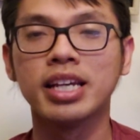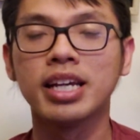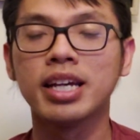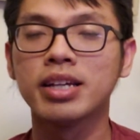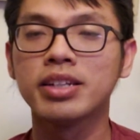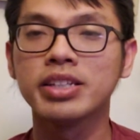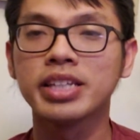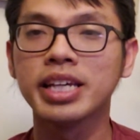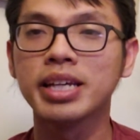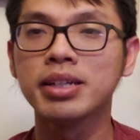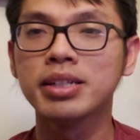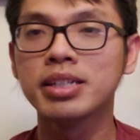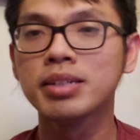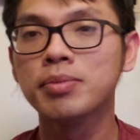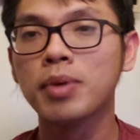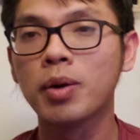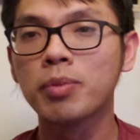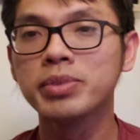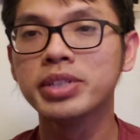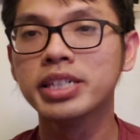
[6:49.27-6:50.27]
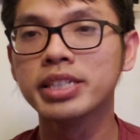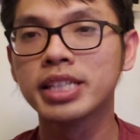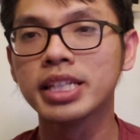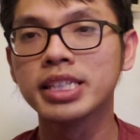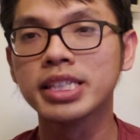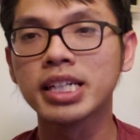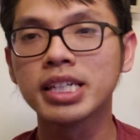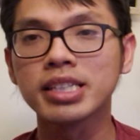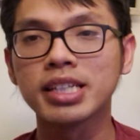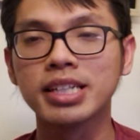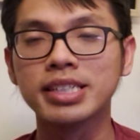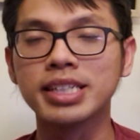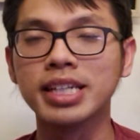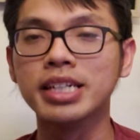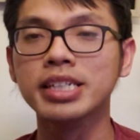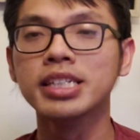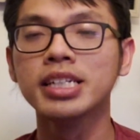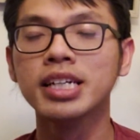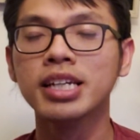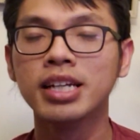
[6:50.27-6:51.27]
nó chuyên môn đưa tin tức thời
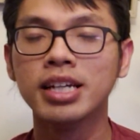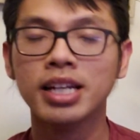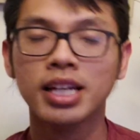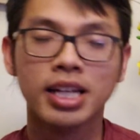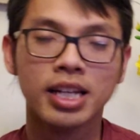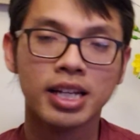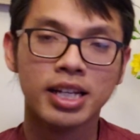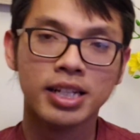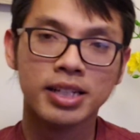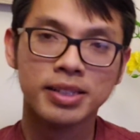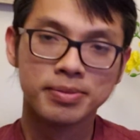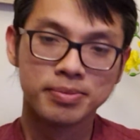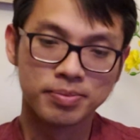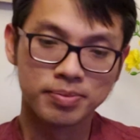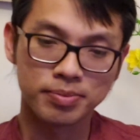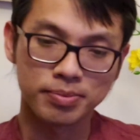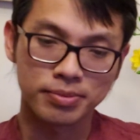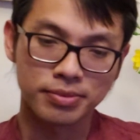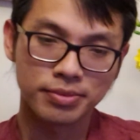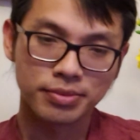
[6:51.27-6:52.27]
sự ừ.